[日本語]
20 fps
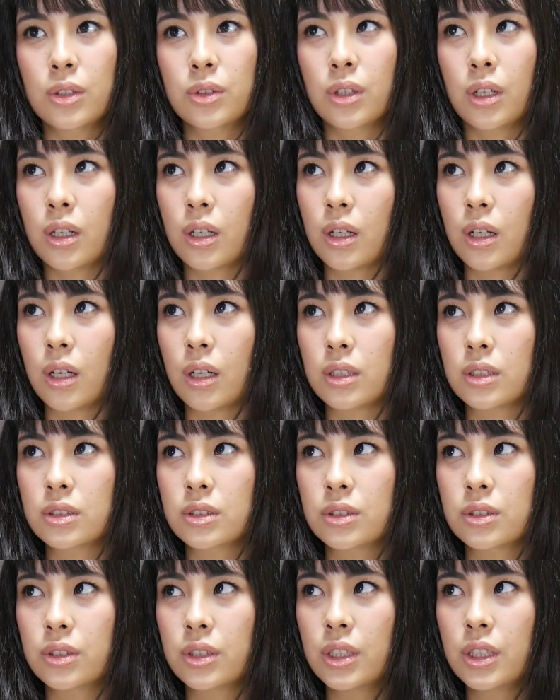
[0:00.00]
なんか
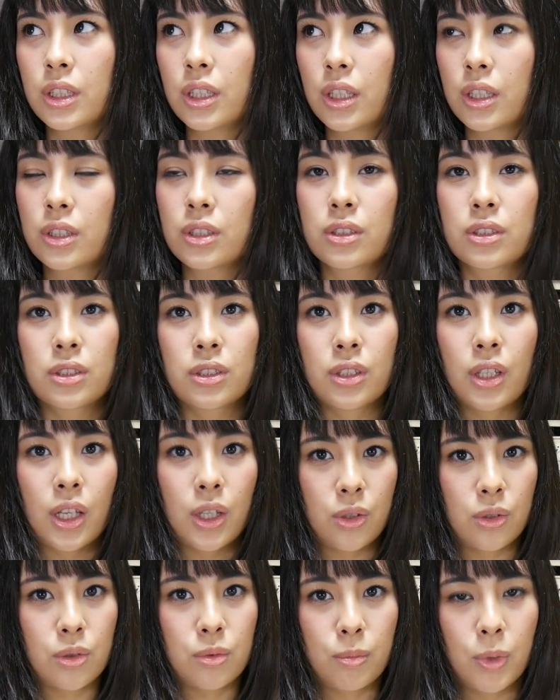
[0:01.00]

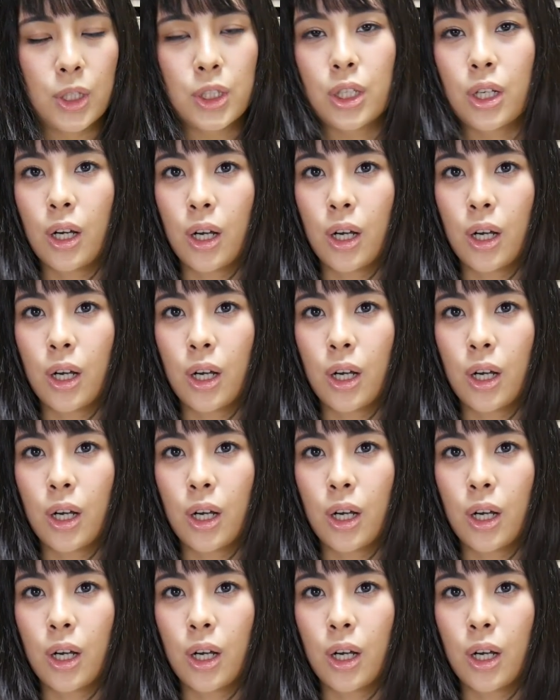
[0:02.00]
3XL まで